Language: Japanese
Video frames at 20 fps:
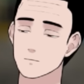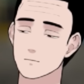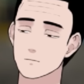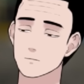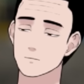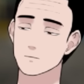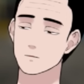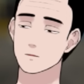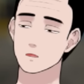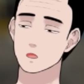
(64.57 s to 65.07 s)

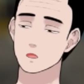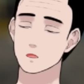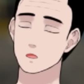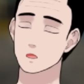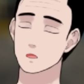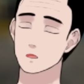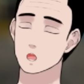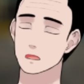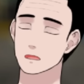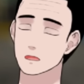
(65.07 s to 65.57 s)
そし
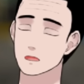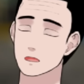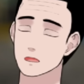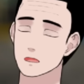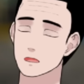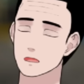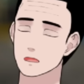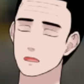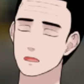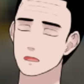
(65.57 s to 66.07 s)
て、
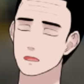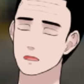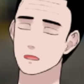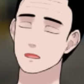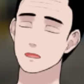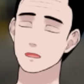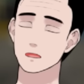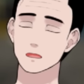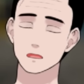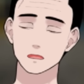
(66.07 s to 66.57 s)

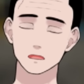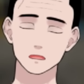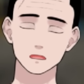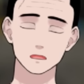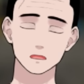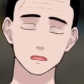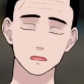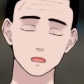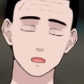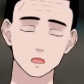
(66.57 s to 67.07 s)

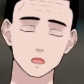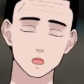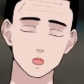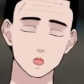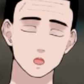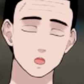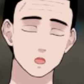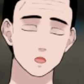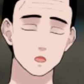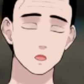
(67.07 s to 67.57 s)

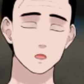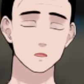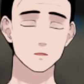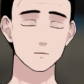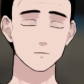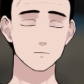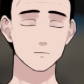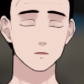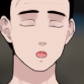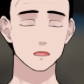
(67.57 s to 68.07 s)

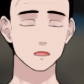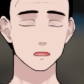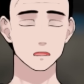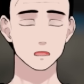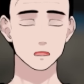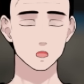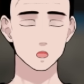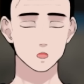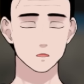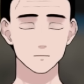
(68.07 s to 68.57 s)
えー、高
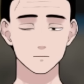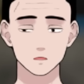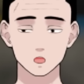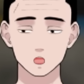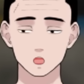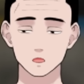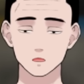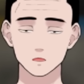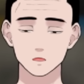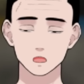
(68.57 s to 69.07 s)
原島ご夫
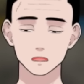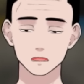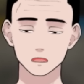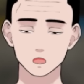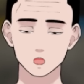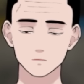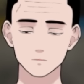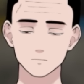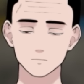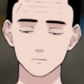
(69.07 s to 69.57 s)
妻
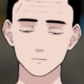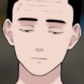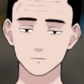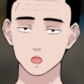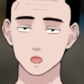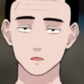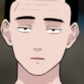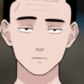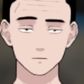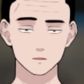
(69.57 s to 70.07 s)

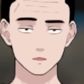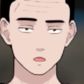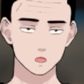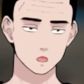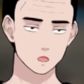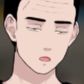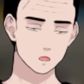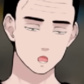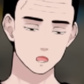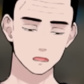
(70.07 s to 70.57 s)
殺人事
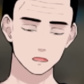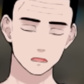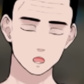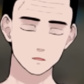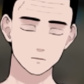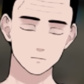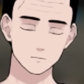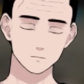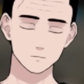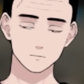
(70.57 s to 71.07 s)
件。
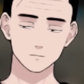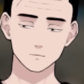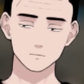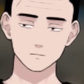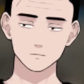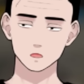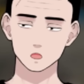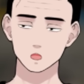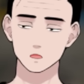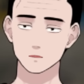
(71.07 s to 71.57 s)

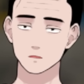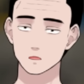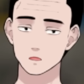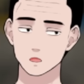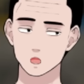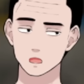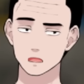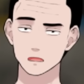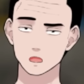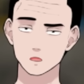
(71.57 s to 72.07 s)
そして
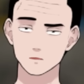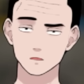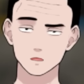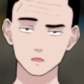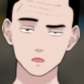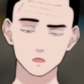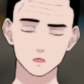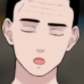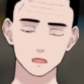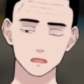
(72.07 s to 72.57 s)

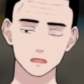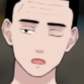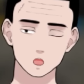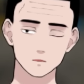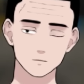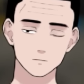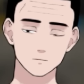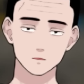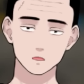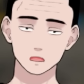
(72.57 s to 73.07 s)
カムイコタ
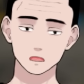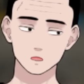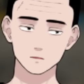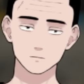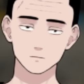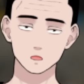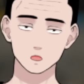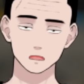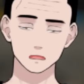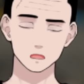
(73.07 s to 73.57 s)
ン、ね、内
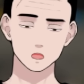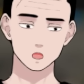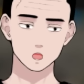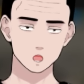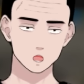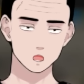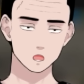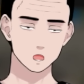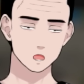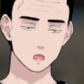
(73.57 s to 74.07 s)
田理
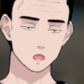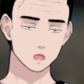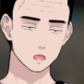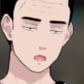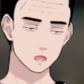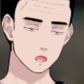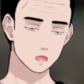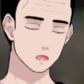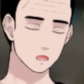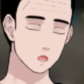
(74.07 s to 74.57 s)
子。
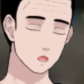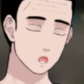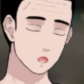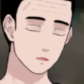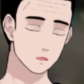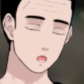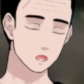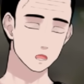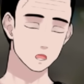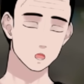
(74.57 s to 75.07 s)
まあみん
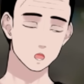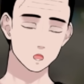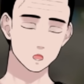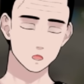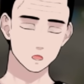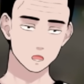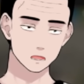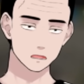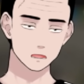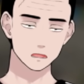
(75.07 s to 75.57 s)
な女
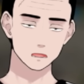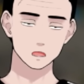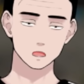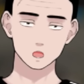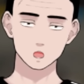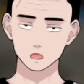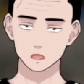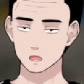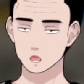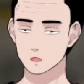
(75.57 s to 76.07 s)
性
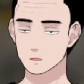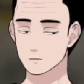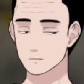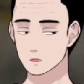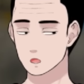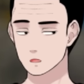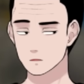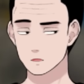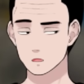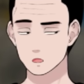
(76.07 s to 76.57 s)
なんですけ
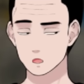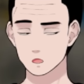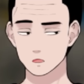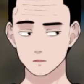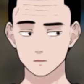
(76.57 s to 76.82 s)
ど、